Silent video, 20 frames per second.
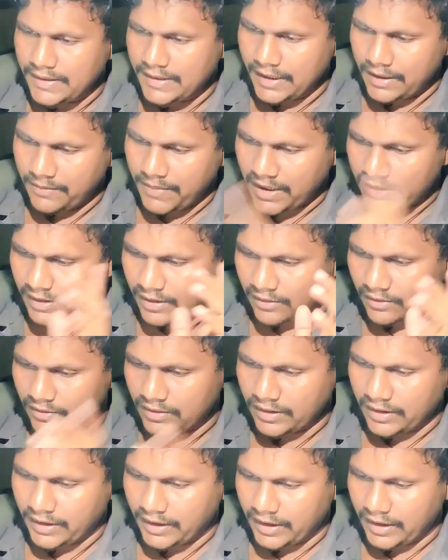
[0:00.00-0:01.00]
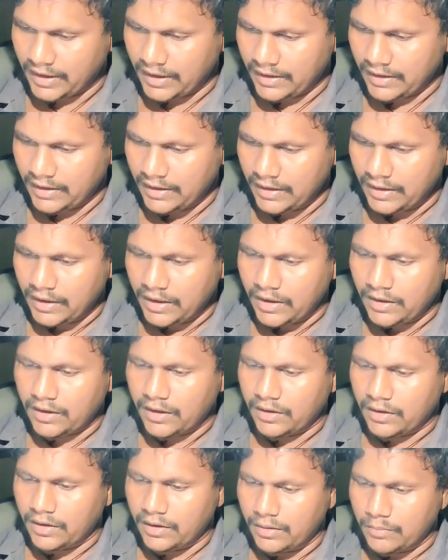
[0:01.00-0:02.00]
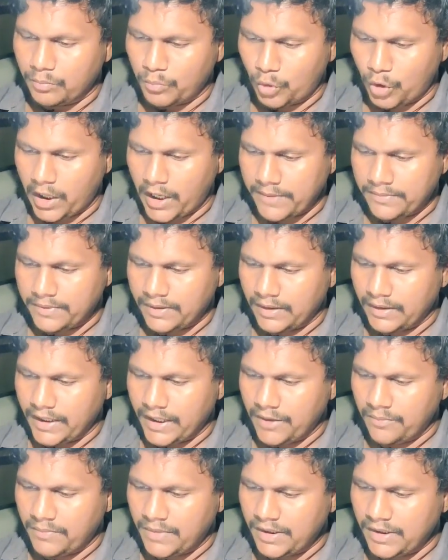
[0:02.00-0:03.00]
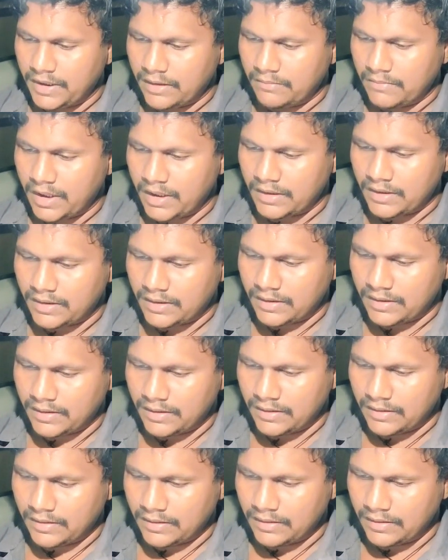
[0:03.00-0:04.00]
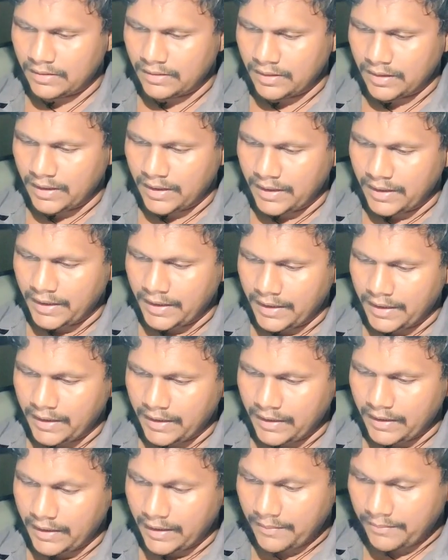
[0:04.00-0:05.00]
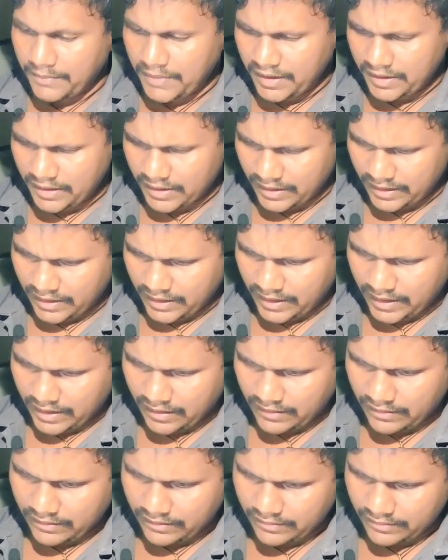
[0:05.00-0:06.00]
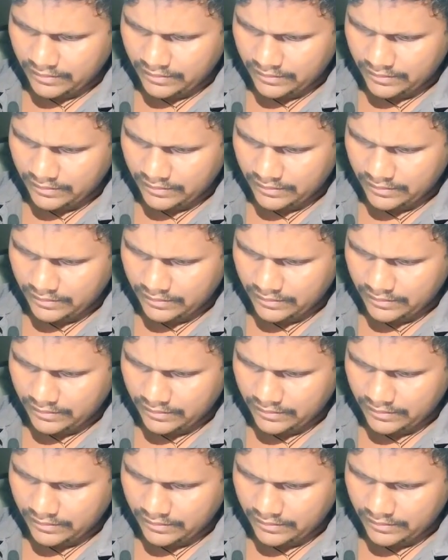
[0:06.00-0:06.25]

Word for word: సినిమాస్ అని వస్తుంది ఇక్కడ ఇదో మూడో ఆప్షన్ ఏఎంబి సినిమాస్ ఏఎంబి ఇది కాదు